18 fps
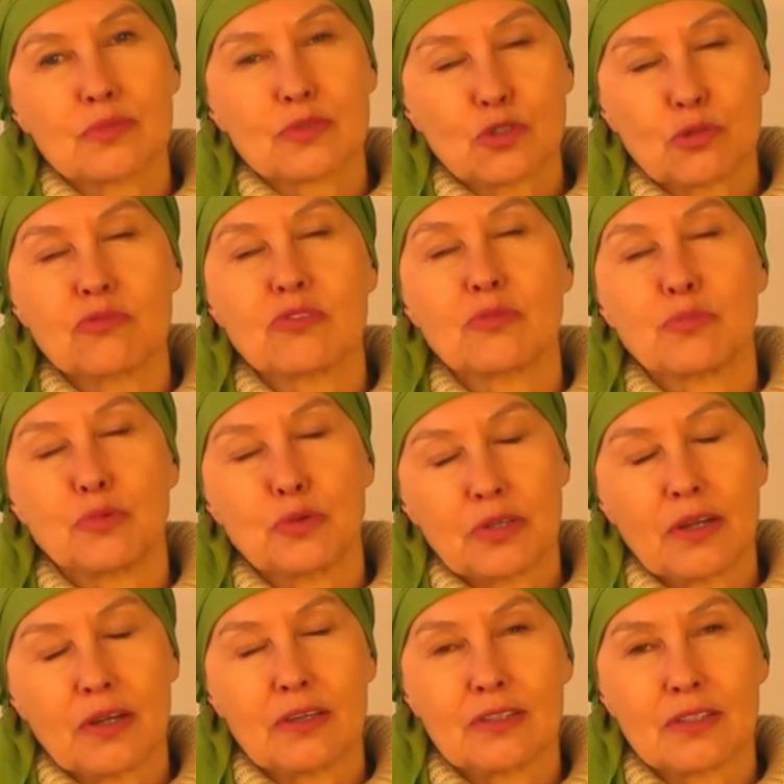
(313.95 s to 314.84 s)
чтобы вы
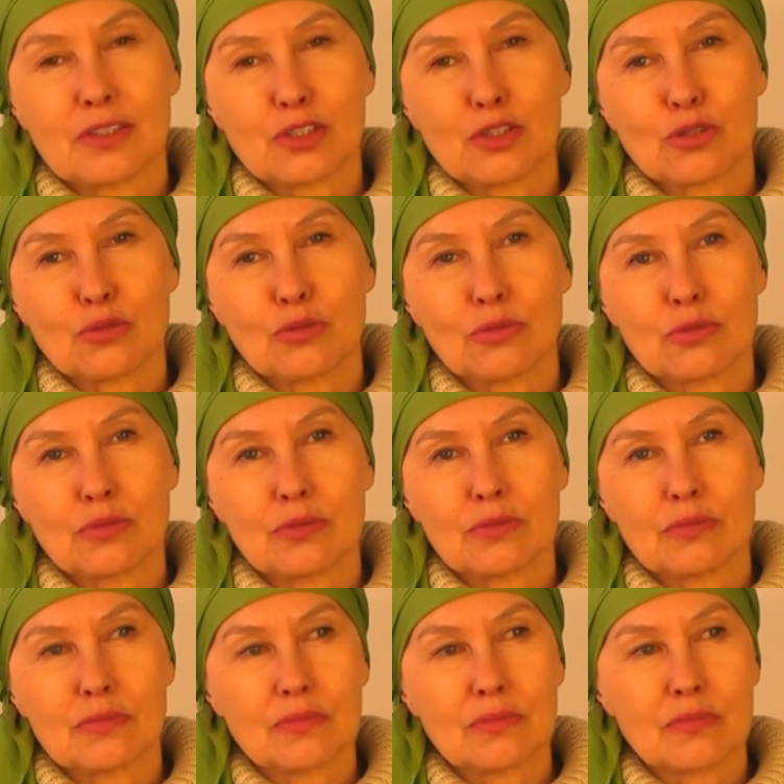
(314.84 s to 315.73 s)
поняли,
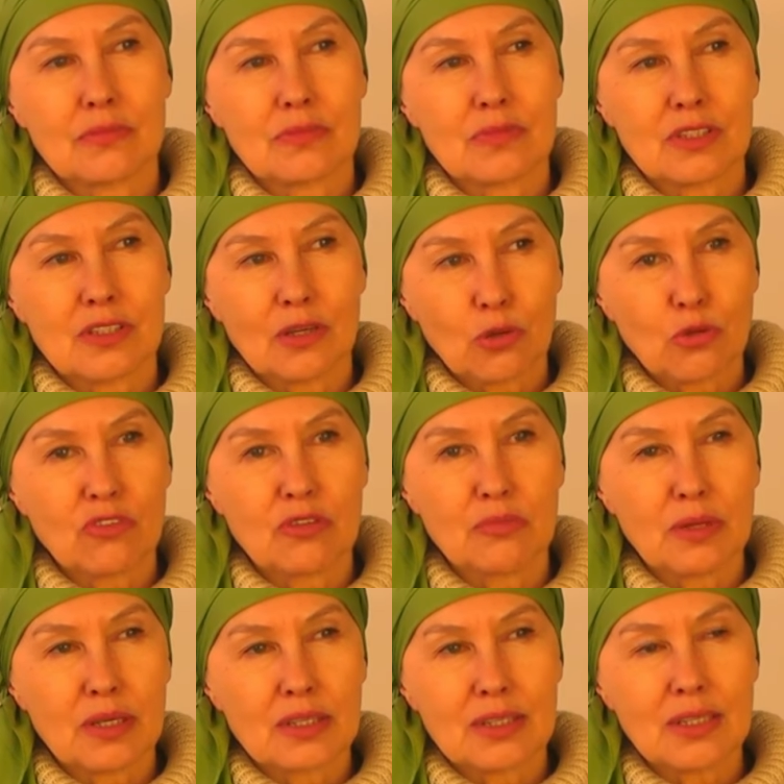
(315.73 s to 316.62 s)
что
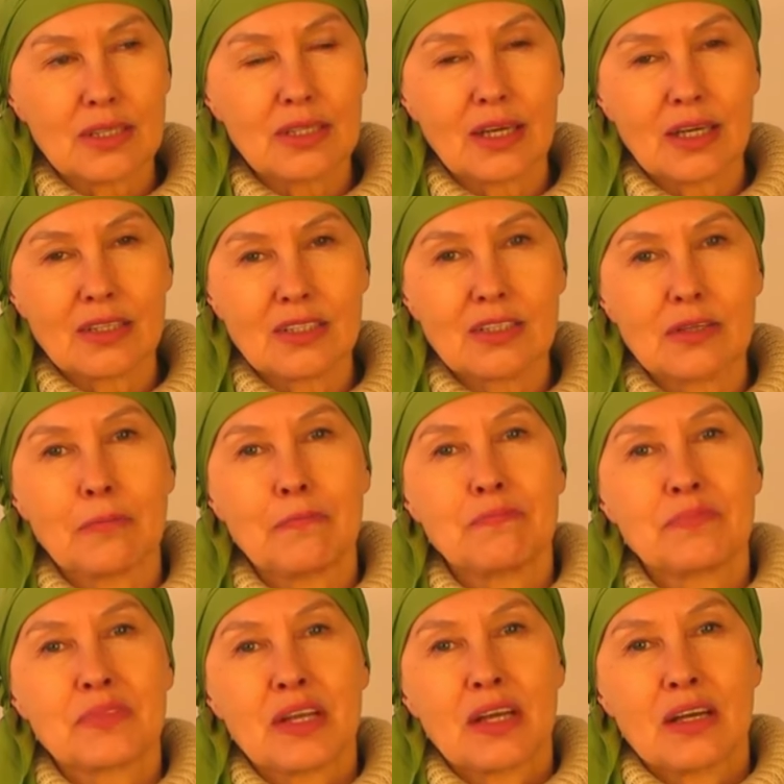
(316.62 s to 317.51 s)
здоровые бактерии, они
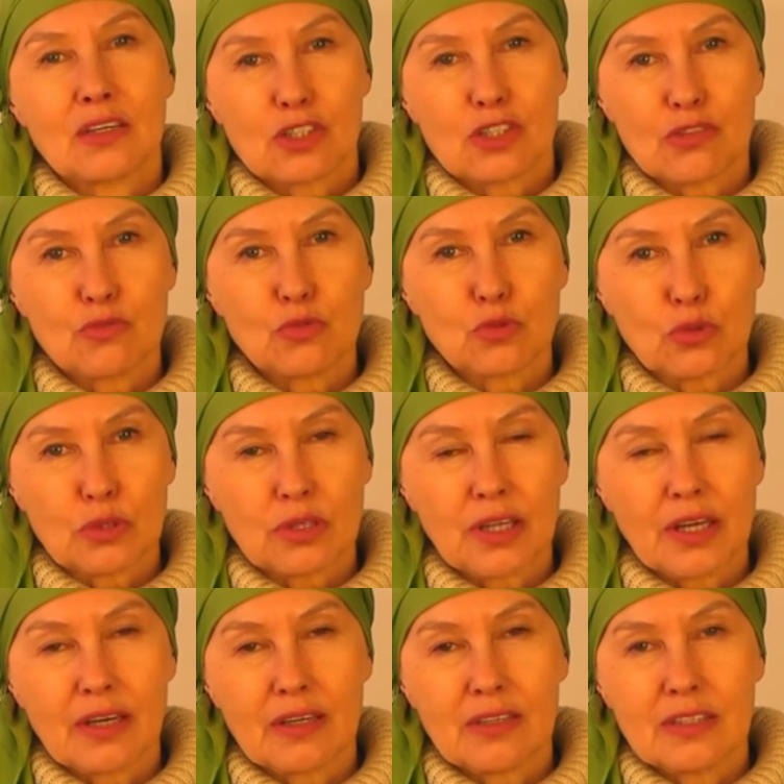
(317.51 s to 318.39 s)
живут
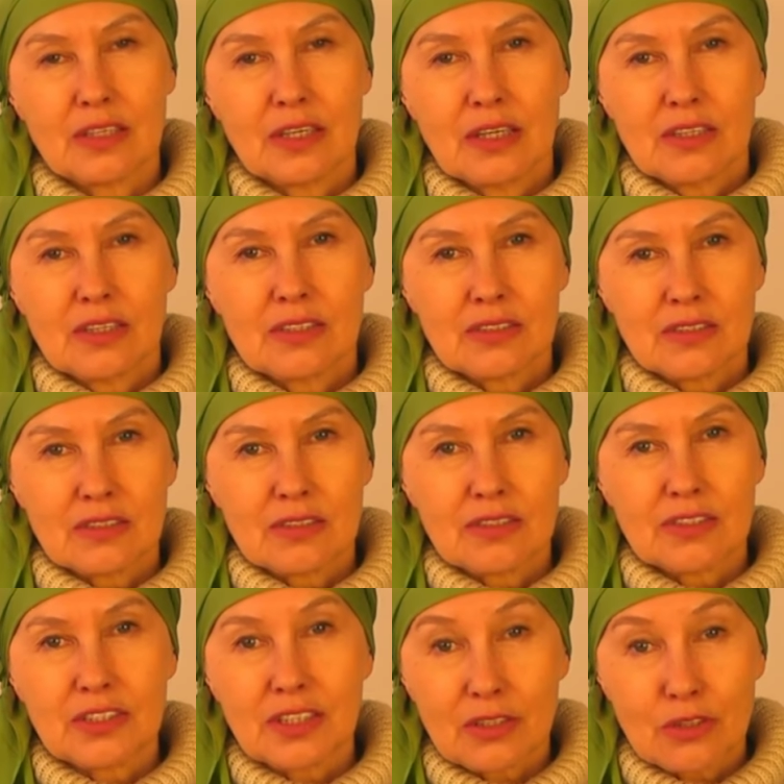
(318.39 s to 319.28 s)
на
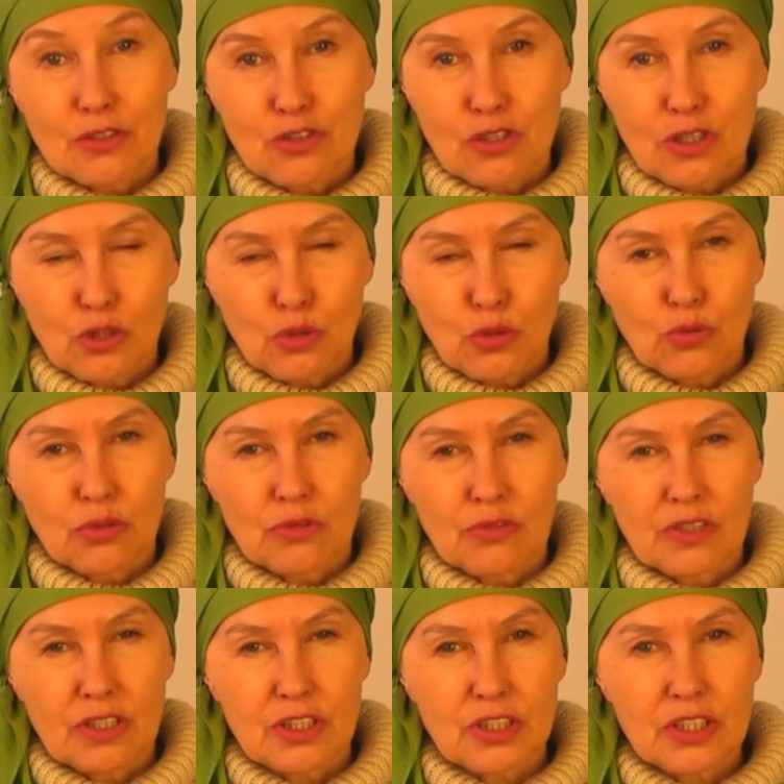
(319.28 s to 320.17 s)
э, стеночках
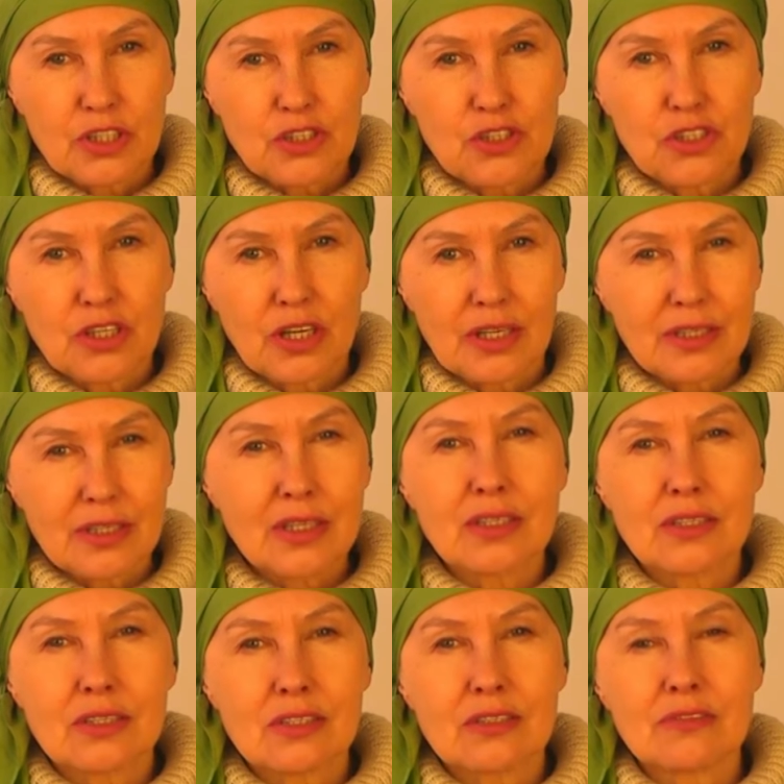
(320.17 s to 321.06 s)
тонкого кишечника, они
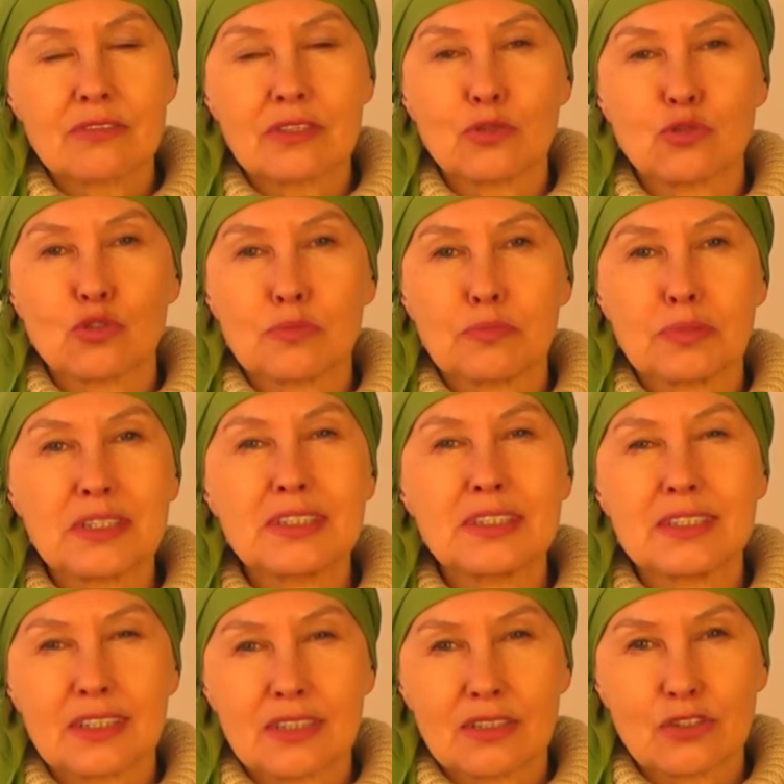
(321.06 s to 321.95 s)
так и называются,
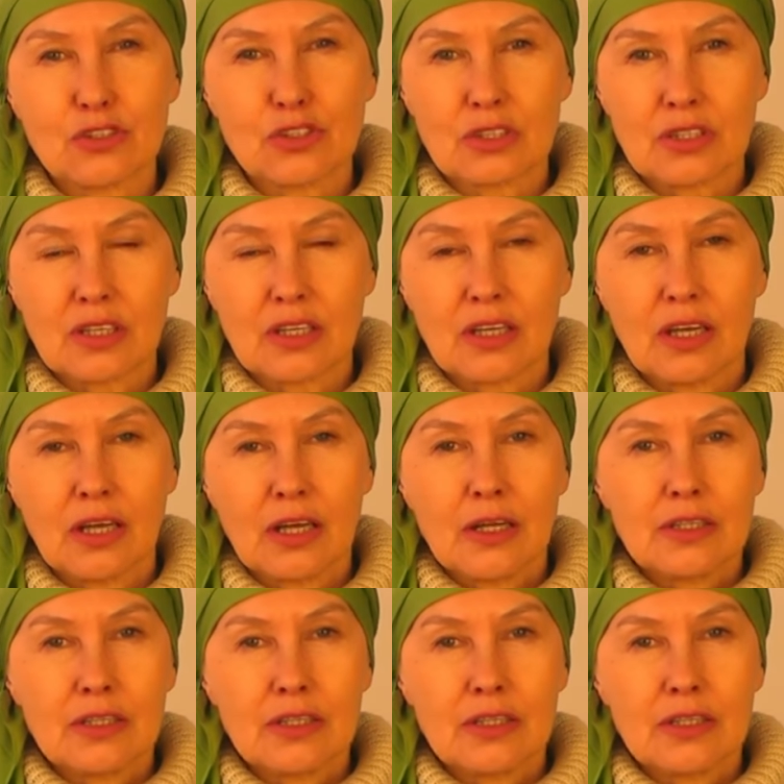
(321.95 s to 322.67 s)
пристеночные.